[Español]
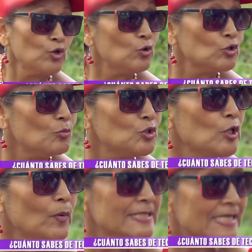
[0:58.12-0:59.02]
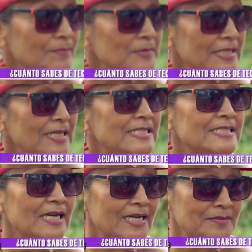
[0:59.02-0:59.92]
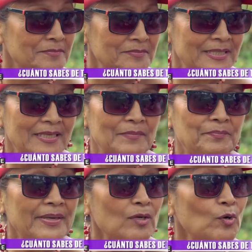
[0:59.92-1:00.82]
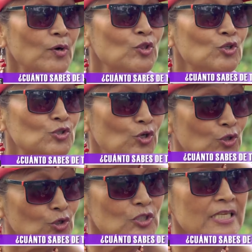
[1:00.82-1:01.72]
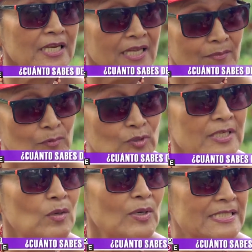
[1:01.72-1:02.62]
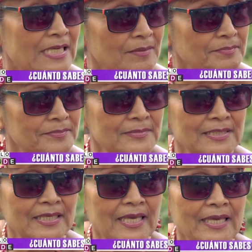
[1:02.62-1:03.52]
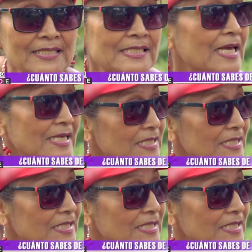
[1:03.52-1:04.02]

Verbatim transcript: Bueno, yo uso mucho el WhatsApp y el Instagram, pero nosotros tenemos el WhatsApp que